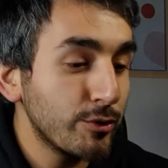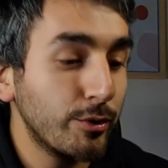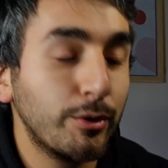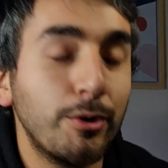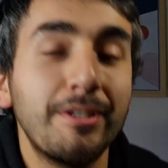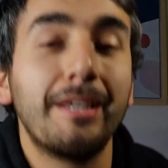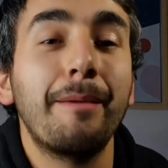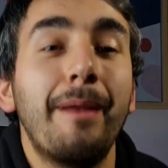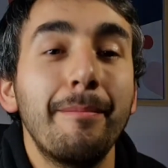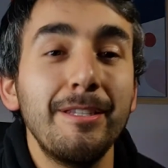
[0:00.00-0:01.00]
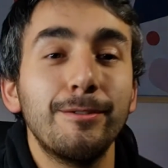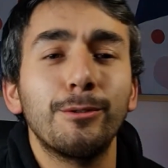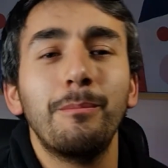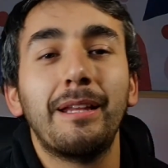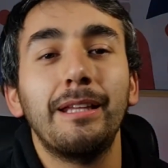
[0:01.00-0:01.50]
Son cosas que para mí
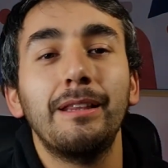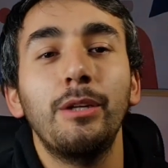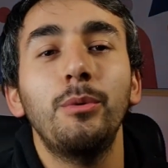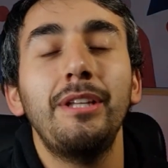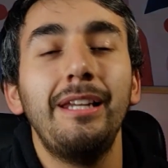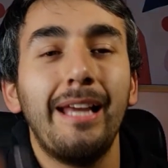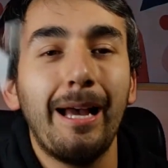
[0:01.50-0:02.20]
son bastante útiles.